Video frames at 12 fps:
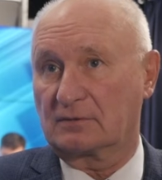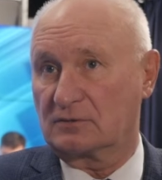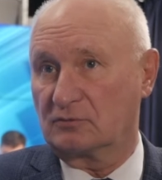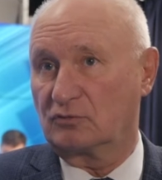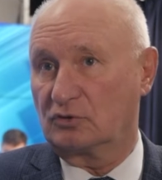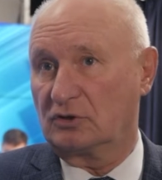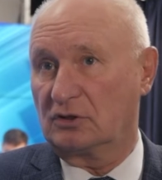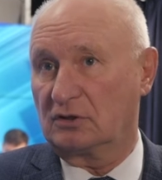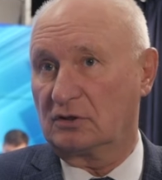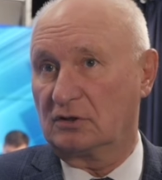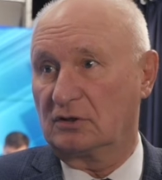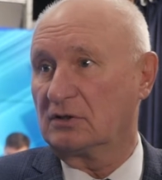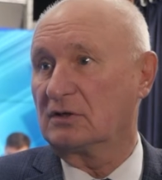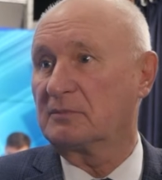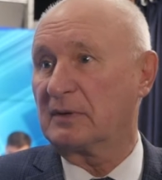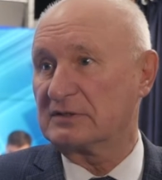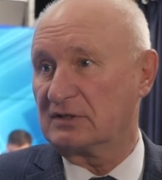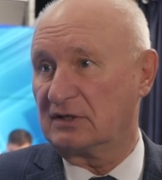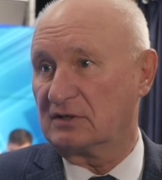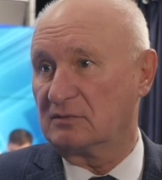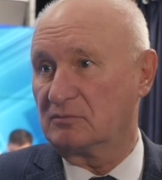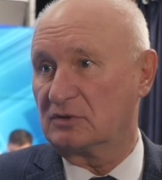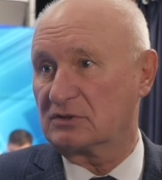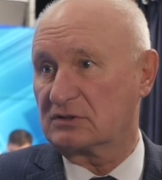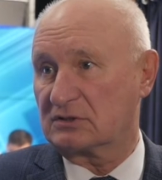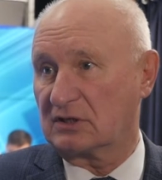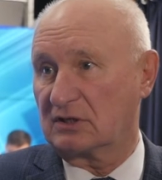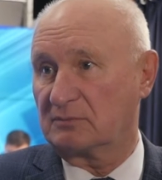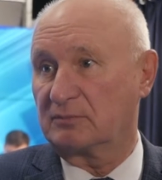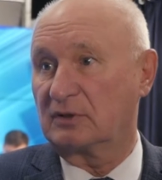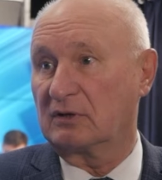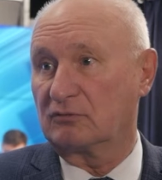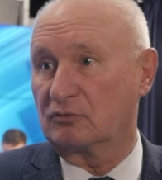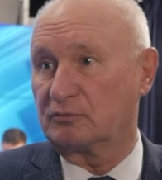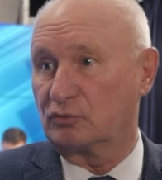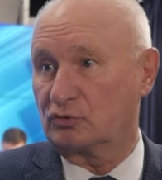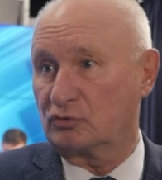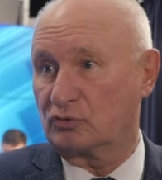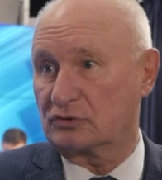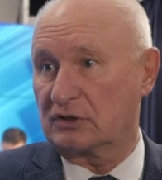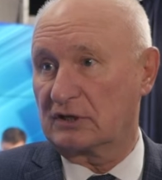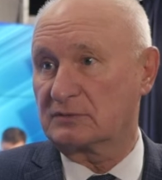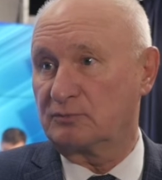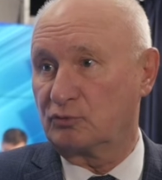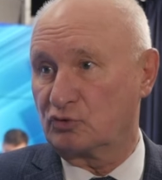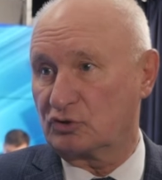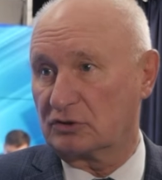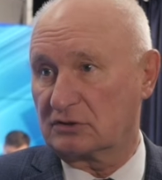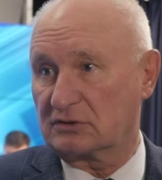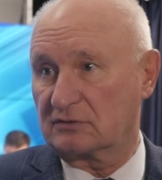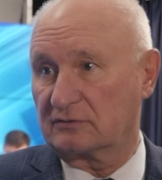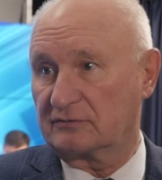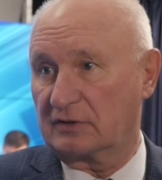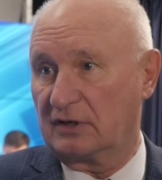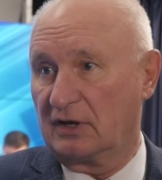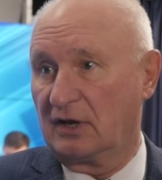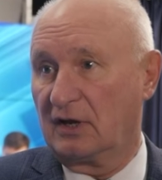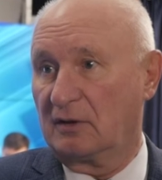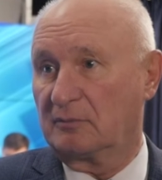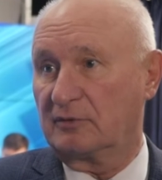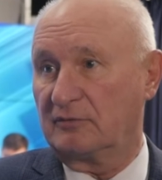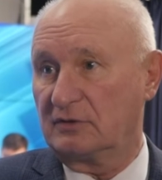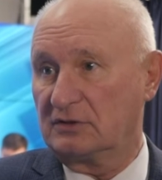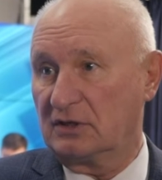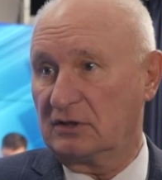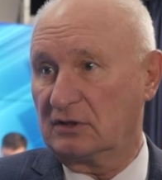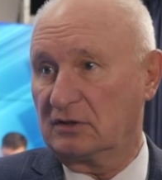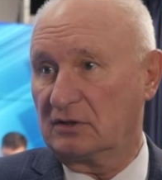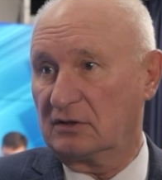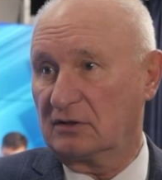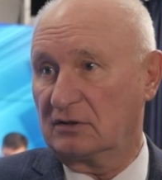Сегодня и не на последнем месте стоит половой путь, то есть распущенность в поведении,